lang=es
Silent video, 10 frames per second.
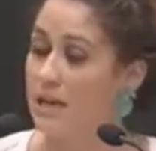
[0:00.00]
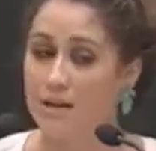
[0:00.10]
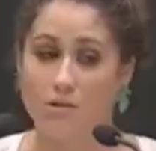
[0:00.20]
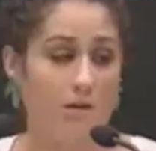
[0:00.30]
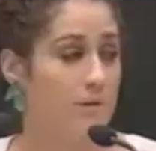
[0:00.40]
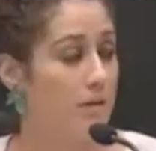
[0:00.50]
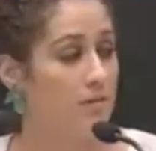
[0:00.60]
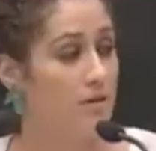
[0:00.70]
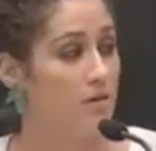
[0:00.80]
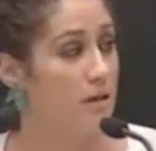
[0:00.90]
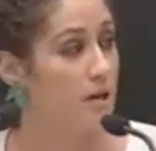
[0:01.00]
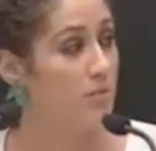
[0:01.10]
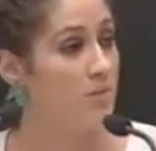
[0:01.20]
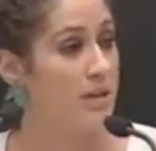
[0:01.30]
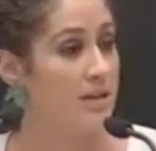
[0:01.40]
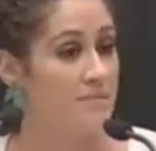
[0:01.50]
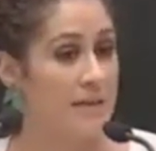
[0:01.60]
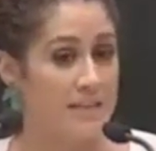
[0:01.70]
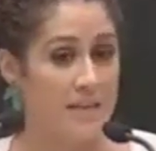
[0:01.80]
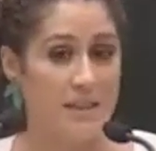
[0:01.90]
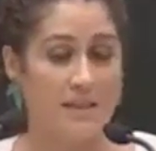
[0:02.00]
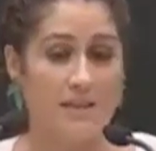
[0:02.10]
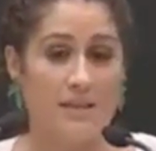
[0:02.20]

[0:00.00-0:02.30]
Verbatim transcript: la colaboración con la Comunidad de Madrid